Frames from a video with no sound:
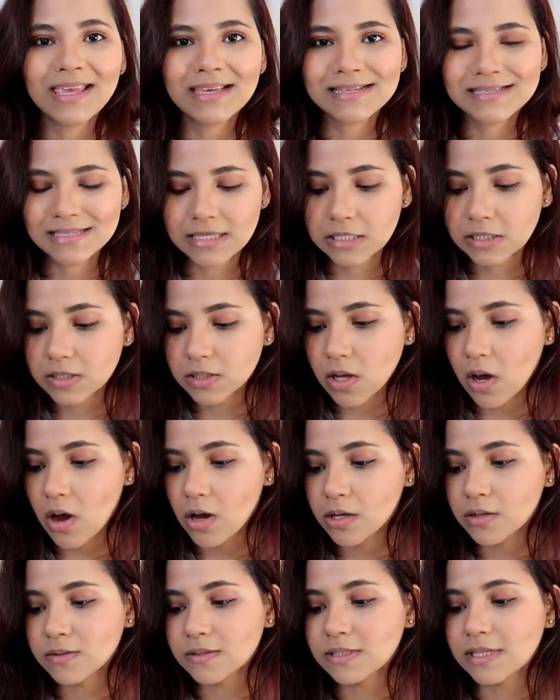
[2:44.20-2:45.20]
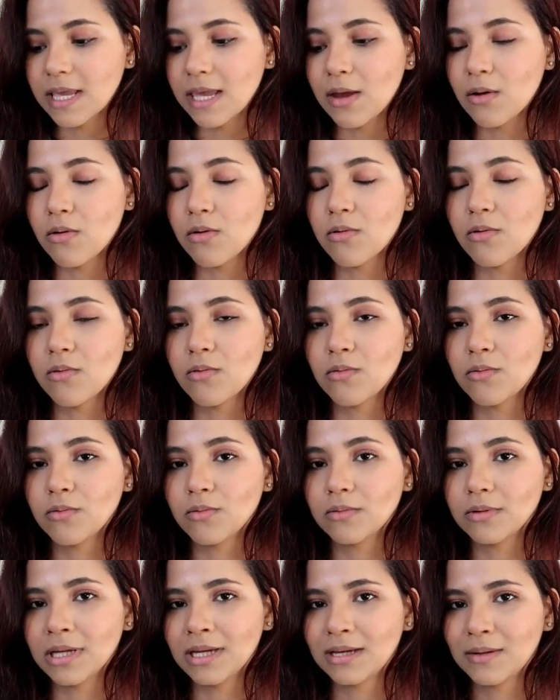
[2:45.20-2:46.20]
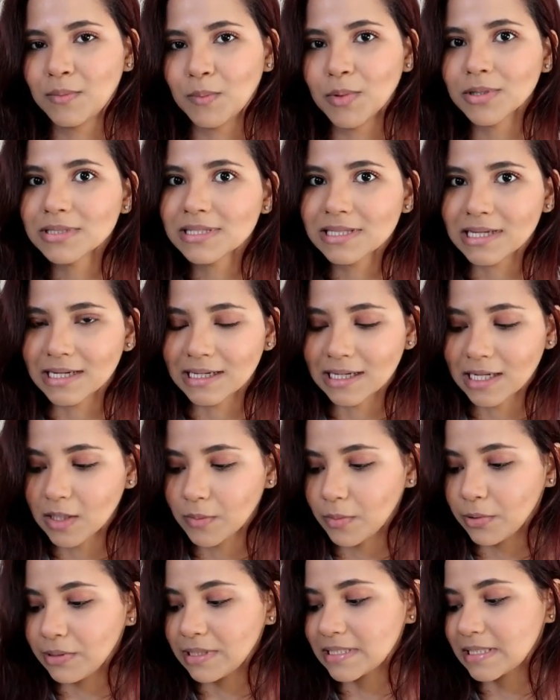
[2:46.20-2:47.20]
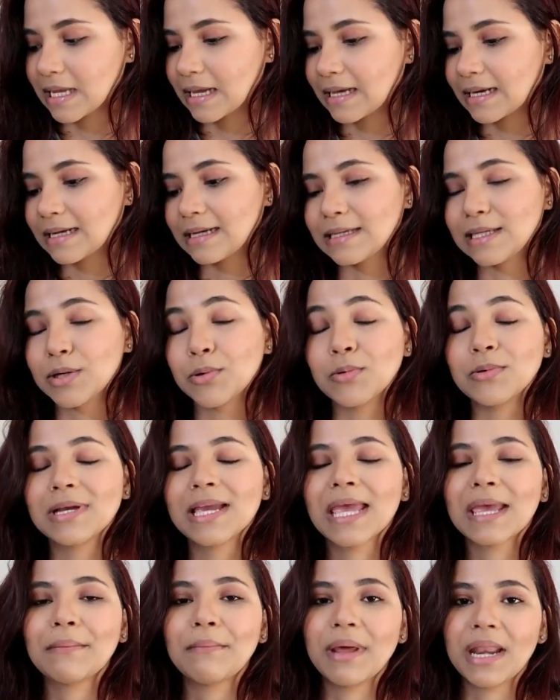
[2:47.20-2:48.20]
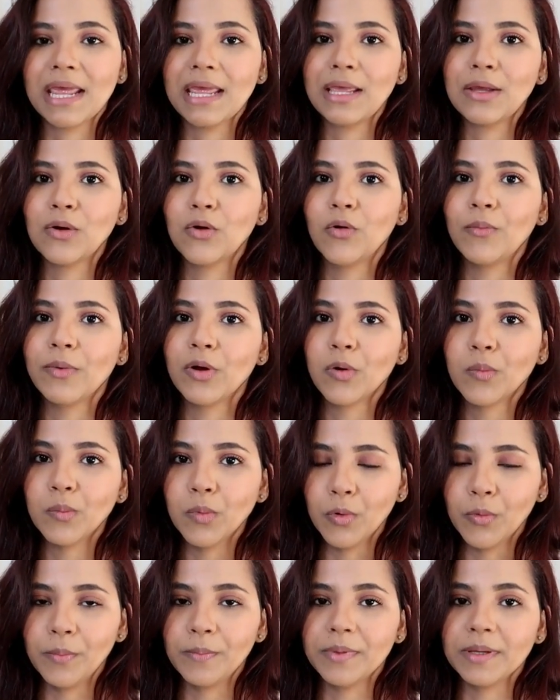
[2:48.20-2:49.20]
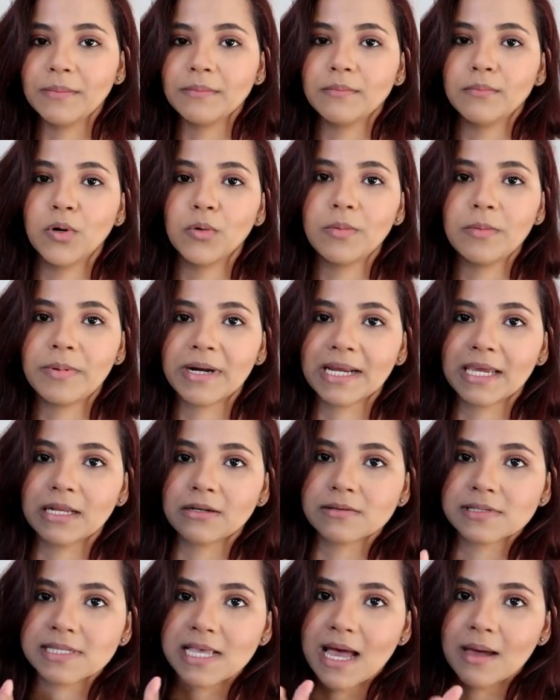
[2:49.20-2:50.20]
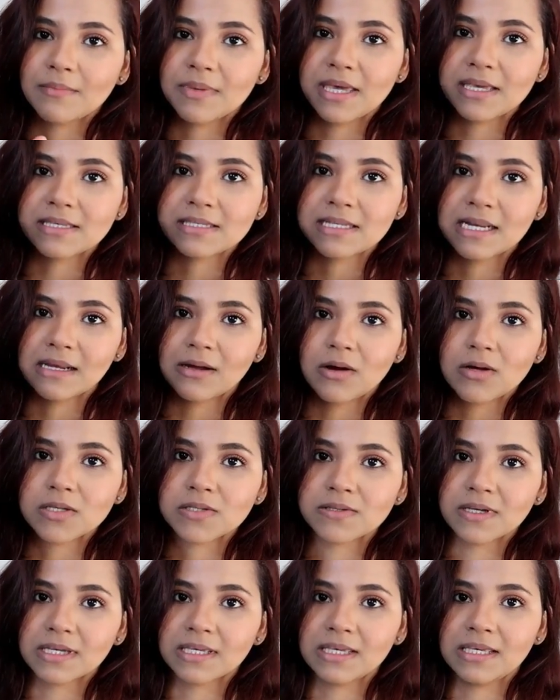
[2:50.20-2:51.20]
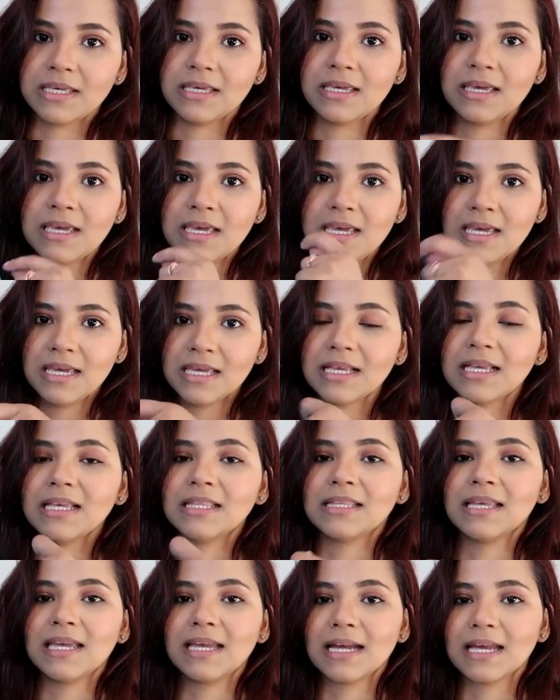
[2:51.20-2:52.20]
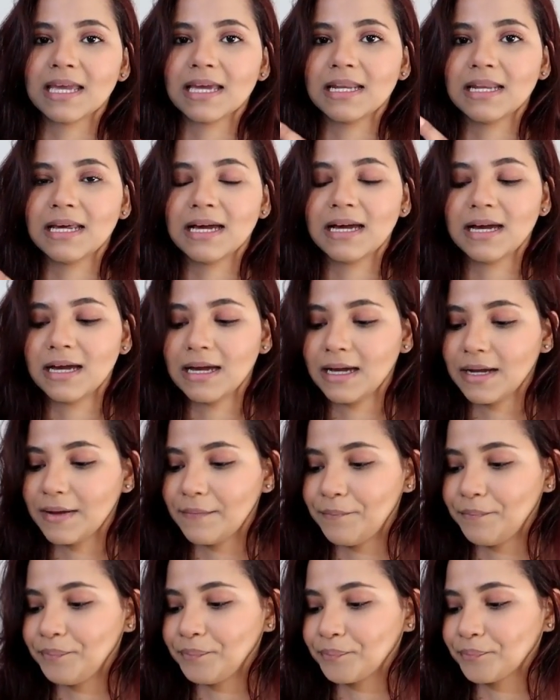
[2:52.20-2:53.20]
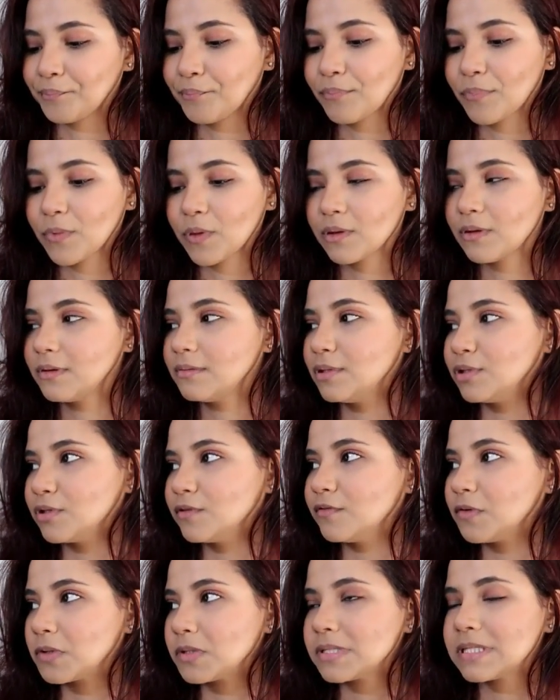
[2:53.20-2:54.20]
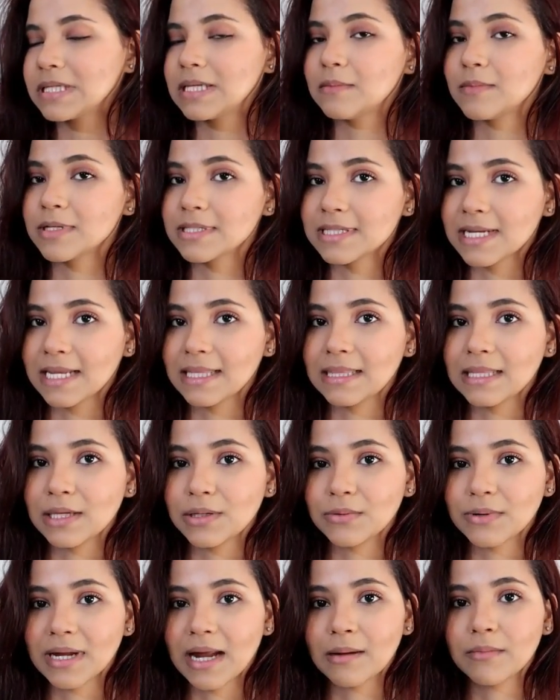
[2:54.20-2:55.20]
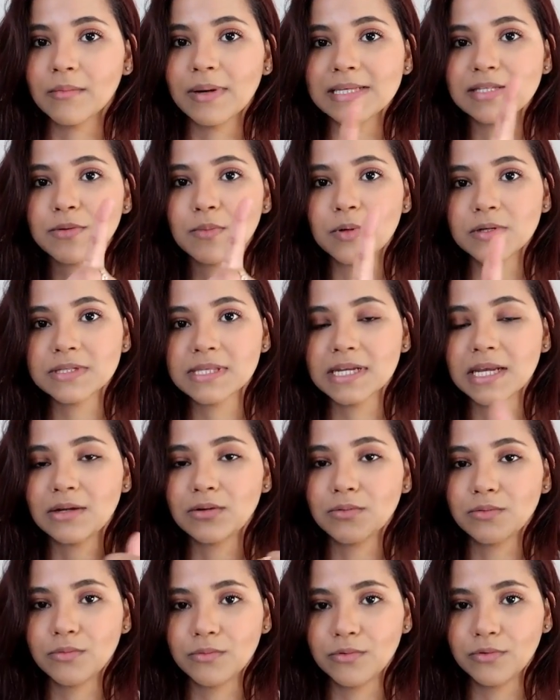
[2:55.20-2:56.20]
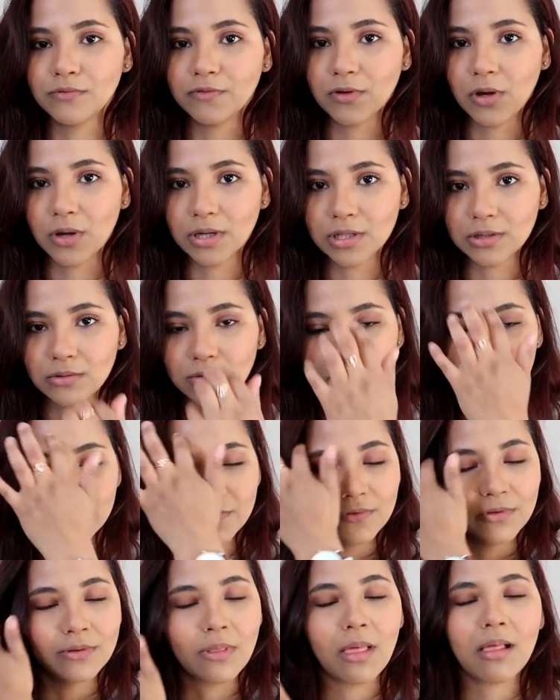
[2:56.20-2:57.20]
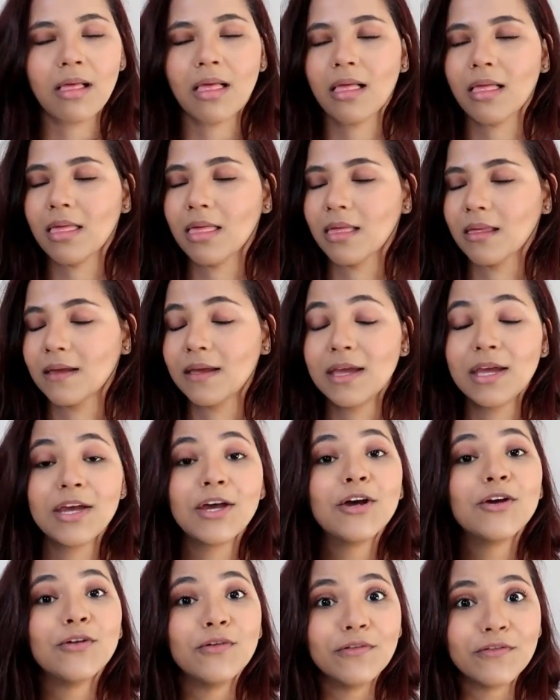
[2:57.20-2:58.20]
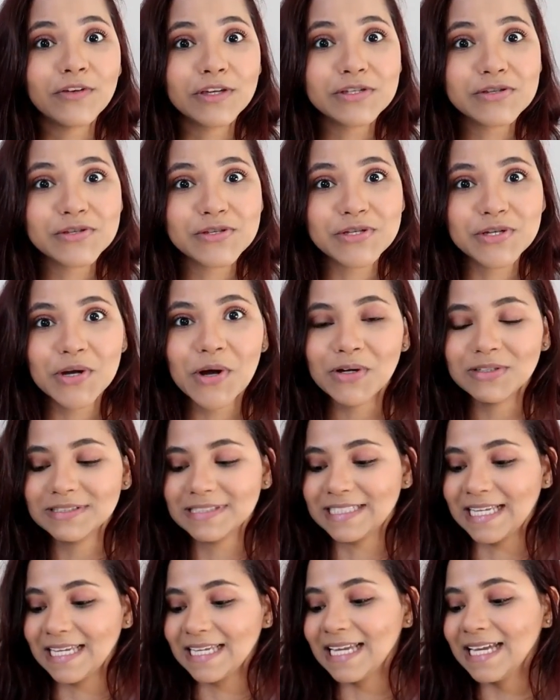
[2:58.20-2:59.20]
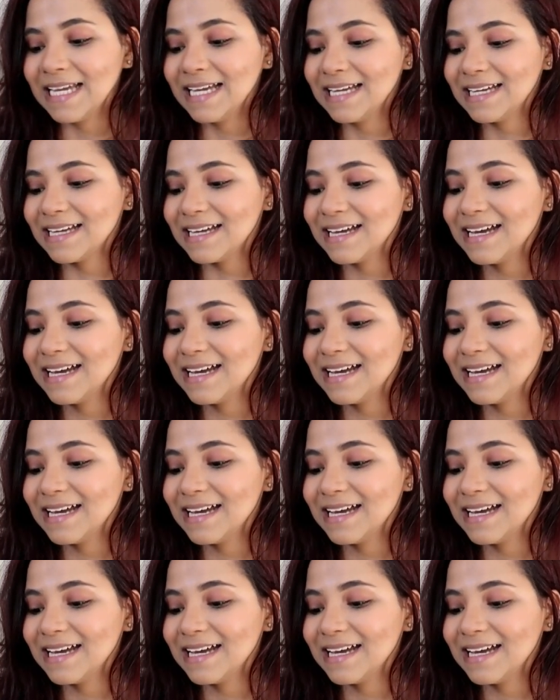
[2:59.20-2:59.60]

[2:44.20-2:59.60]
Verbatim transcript: em acessórios, eu mostrei lá no meu Instagram que eu quebrei o meu MUP. MUP, pra quem não sabe, é esse negócio aqui que tem aquela... Eu não vou conseguir mostrar inteiro o cabo, mas eu mostrei no, no vlog... No, no vídeo de ontem.